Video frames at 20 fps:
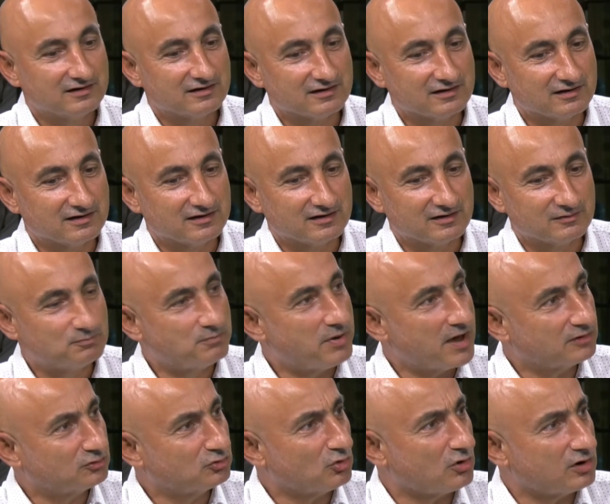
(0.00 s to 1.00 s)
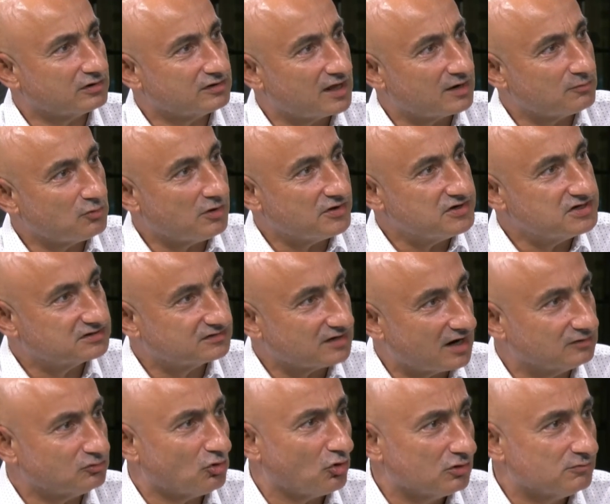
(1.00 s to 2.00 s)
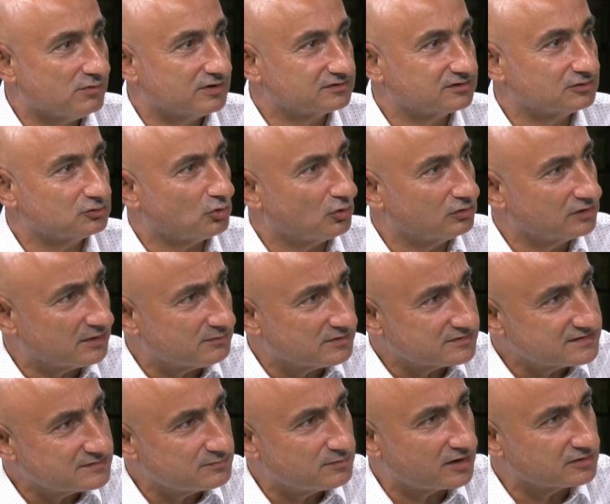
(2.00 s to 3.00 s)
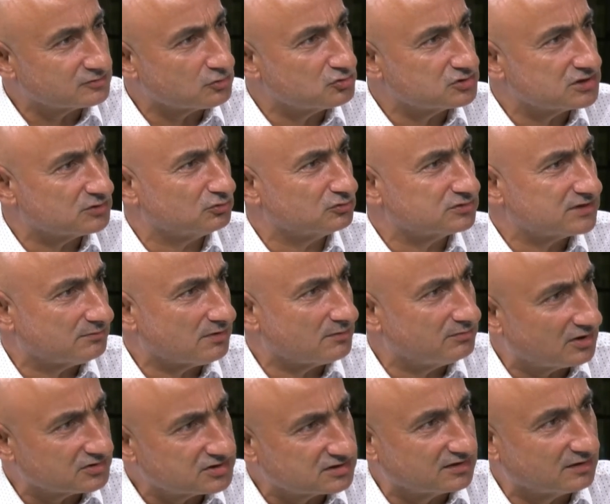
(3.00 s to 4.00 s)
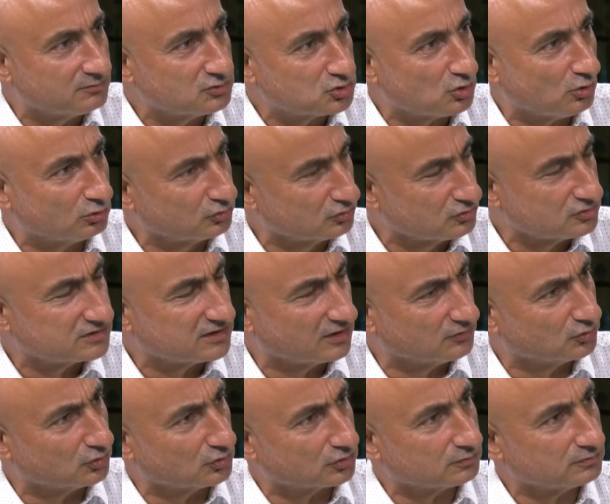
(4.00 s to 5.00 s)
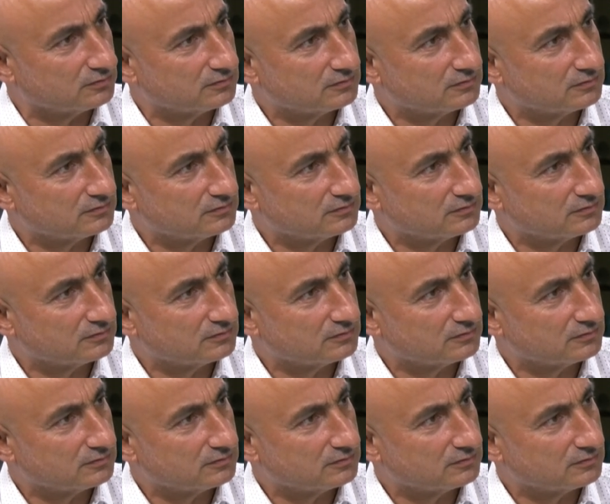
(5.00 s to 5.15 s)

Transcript: e, pek de o kadar böyle iştahlı olmadığı yönde ama siz Doğru. biraz önce bunun sebebini açıklamış olduğunu evet, sanıyorum. Yani